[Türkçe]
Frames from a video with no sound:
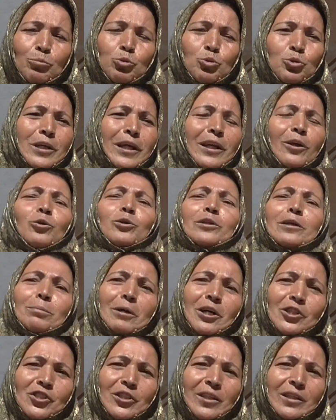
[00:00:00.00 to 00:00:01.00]
Bu sene o da
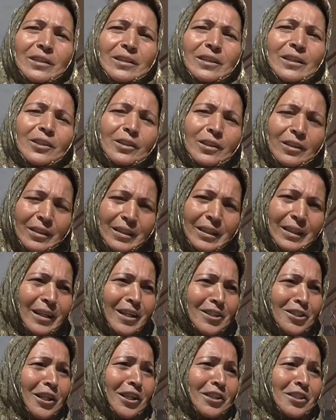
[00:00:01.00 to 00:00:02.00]
başladı.
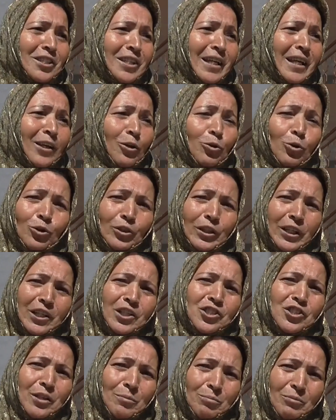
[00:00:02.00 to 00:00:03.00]
Kazakistan'a
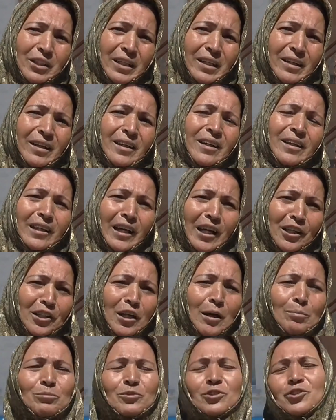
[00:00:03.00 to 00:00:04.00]
göndereceğim diye. Yani
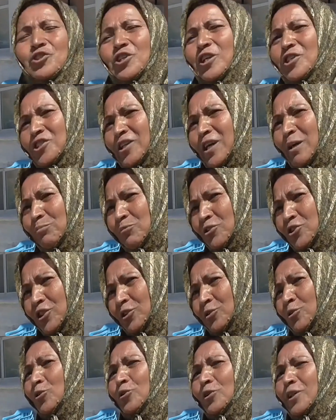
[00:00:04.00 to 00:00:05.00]
yaptıracak, şey
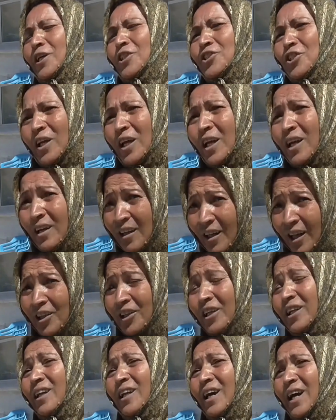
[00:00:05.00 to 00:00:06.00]
yaptıracak, gönderecek.
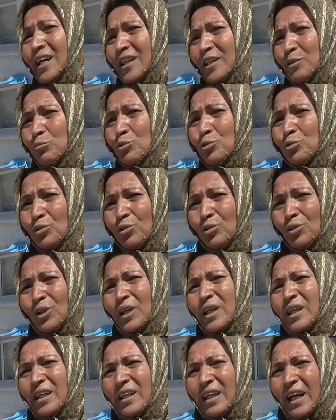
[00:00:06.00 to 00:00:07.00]
Yani illa ki bunu
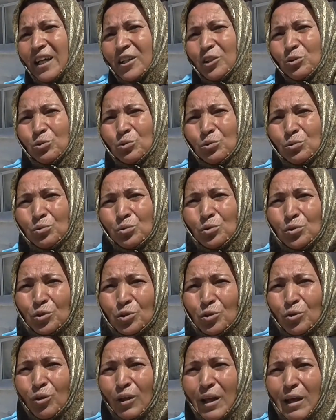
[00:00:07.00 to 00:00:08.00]
yani
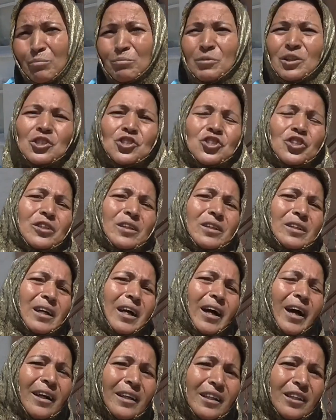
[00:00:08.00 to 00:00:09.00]
Türk olan bir kişi
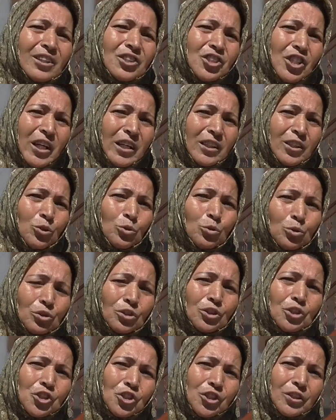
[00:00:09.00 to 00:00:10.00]
hangi şeyde
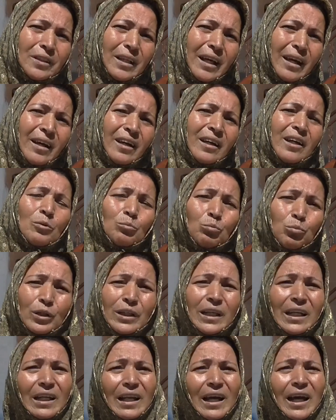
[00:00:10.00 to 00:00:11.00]
yurt dışında bu
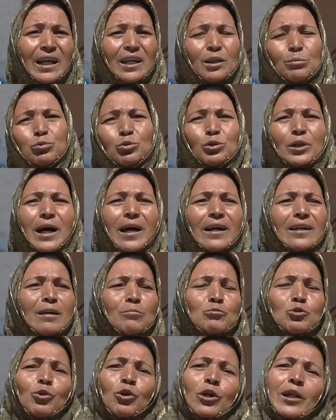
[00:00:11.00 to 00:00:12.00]
illaki bu
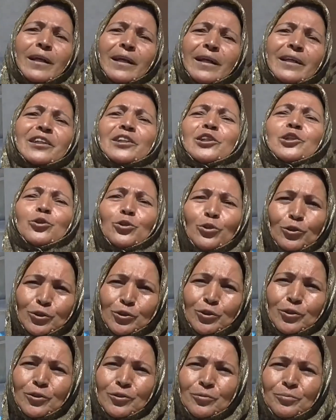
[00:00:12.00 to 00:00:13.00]
tarnamız oralara gidiyor.